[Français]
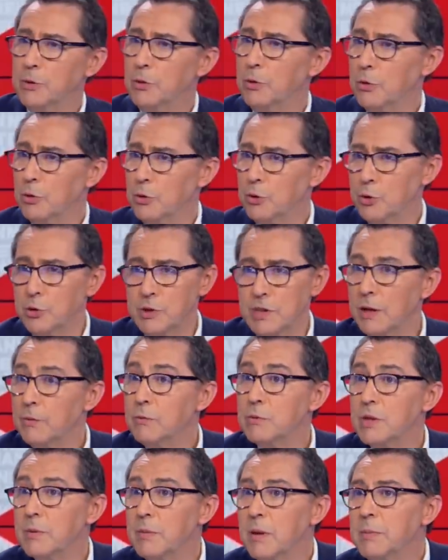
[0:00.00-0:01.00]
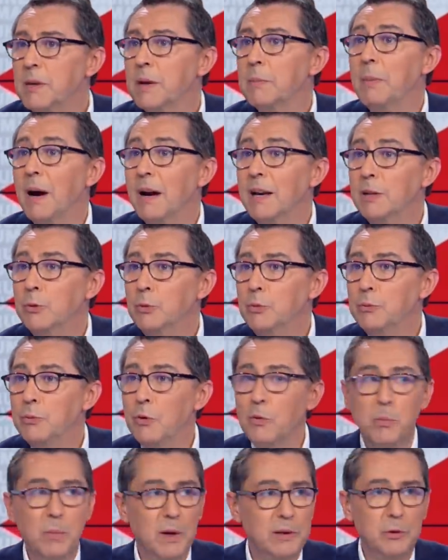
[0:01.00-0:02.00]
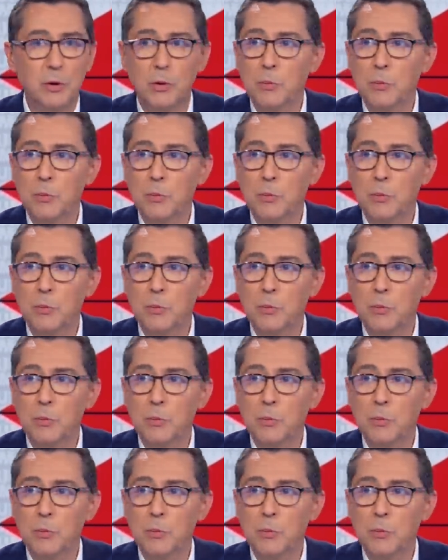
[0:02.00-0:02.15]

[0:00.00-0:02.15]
parce que je sais que vous aimez bien parler du fond, pas